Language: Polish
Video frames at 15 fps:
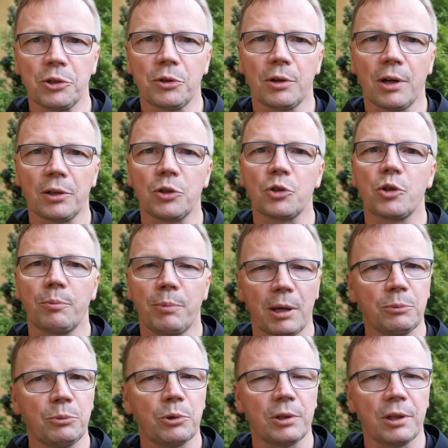kochani, że
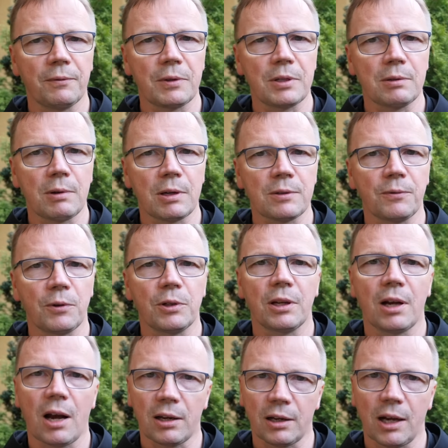Pan Bóg nie wysyła swoich
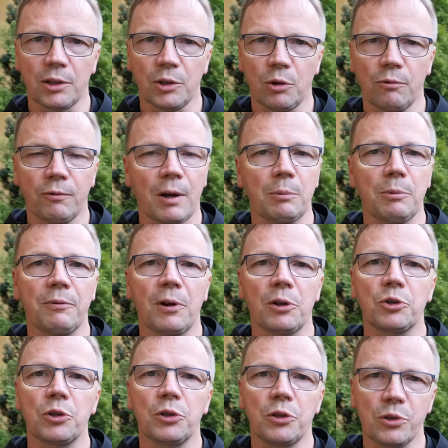archaniołów, aby
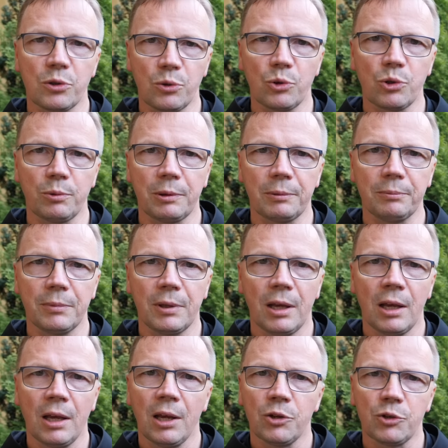walczyli z ludźmi.
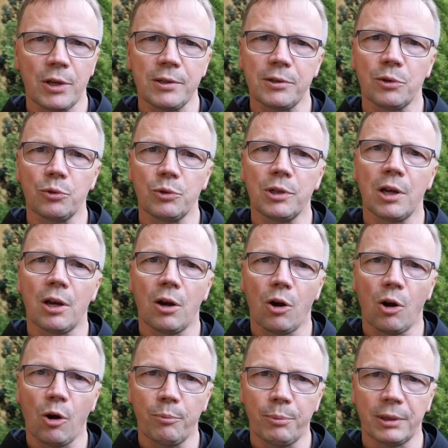Często ludzie
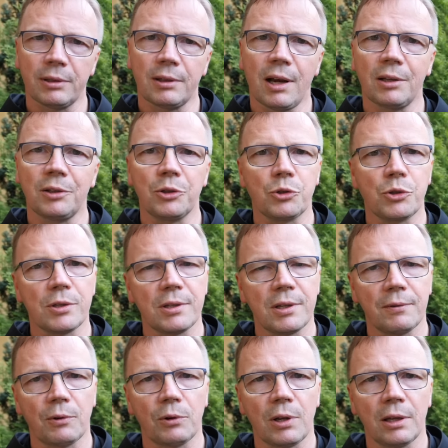opętani czy
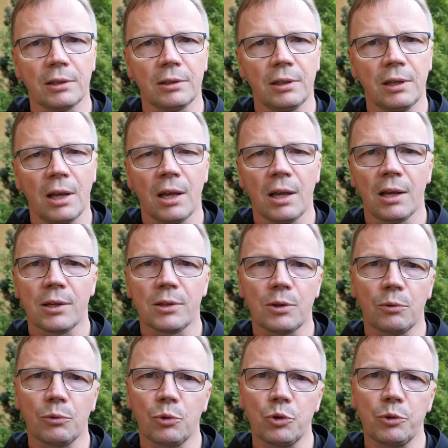zniewoleni
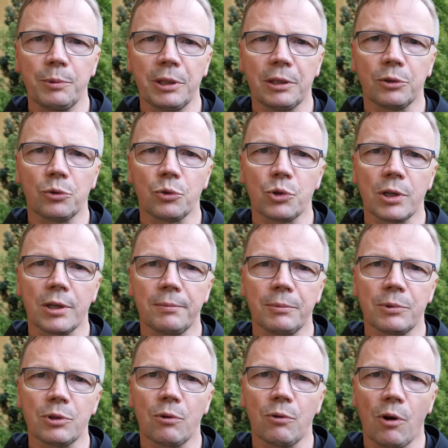są ludźmi, którzy
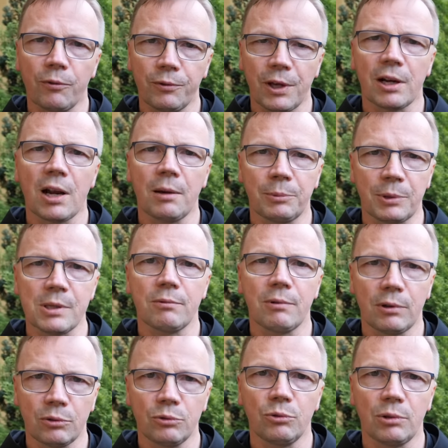są ofiarami
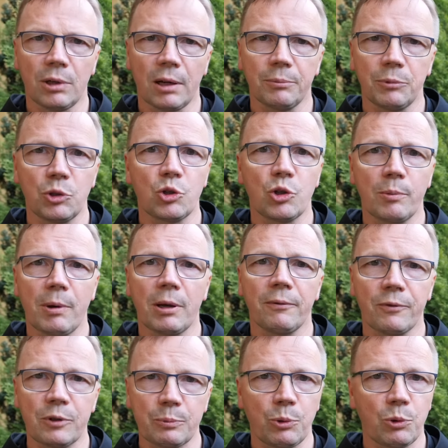złego ducha i trzeba im
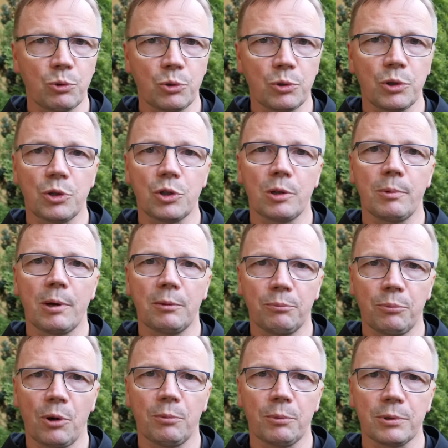współczuć i trzeba im
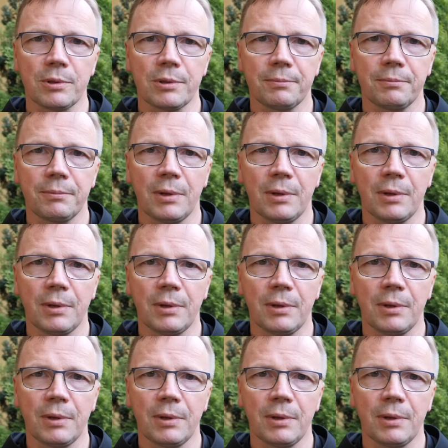pomóc.